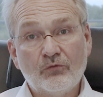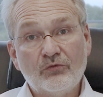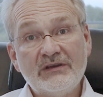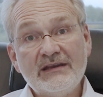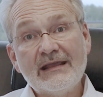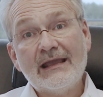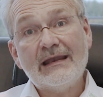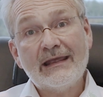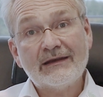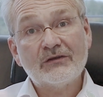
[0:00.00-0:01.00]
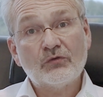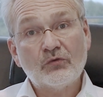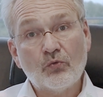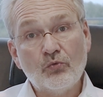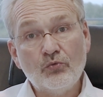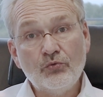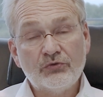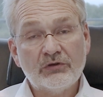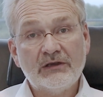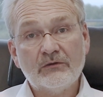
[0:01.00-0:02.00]
wo die
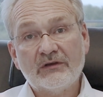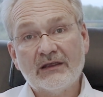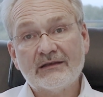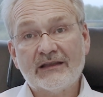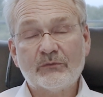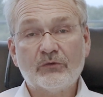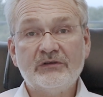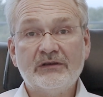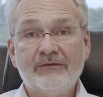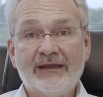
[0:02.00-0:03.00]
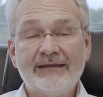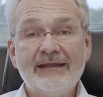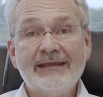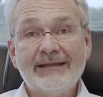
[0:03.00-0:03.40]
Elektrolyte hin und her transportiert werden,